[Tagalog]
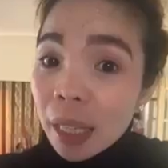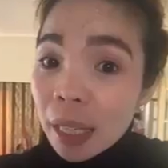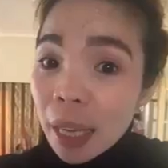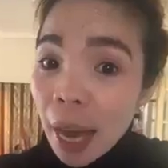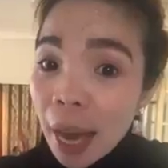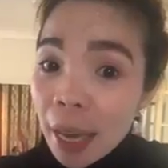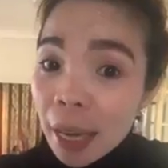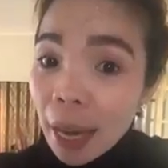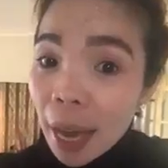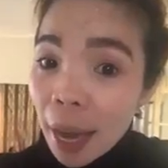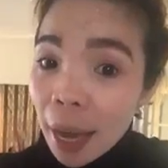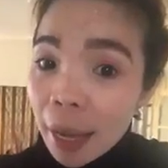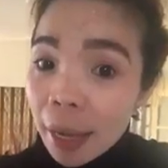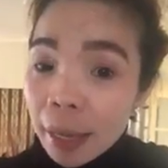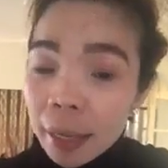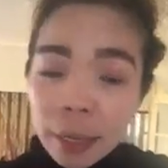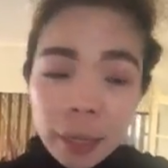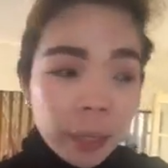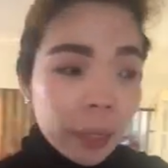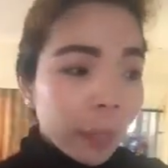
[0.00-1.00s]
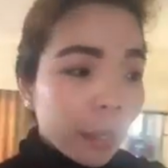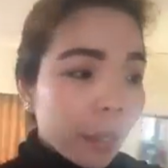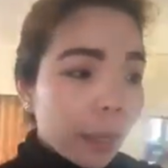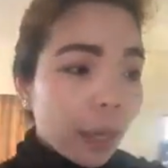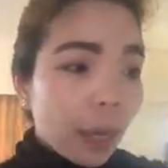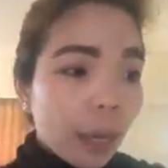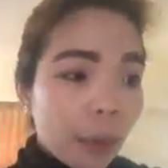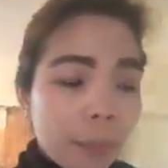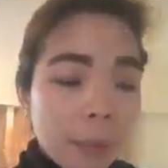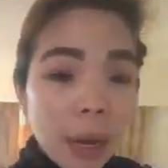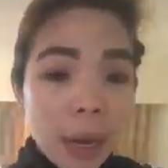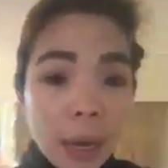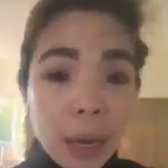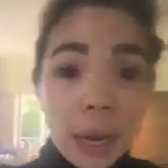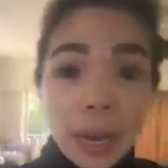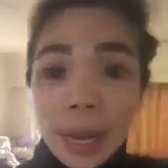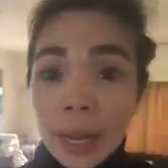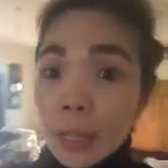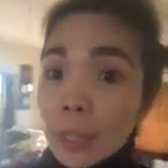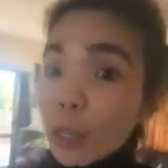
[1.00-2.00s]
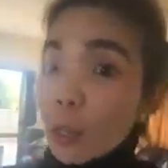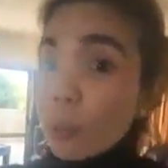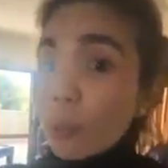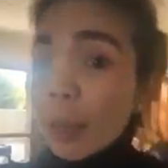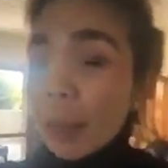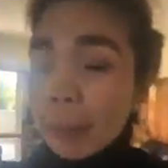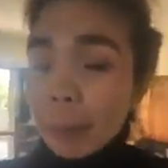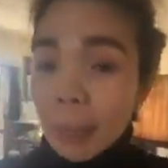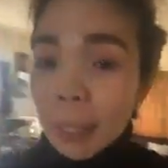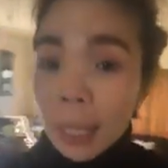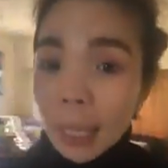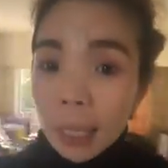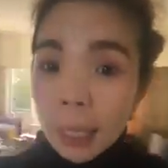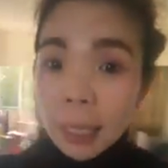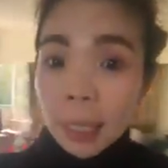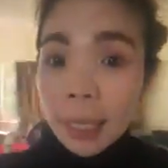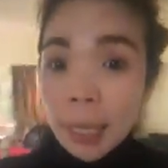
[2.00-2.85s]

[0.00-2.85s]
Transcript: nanay. Abah, kalain nyo ba'y madali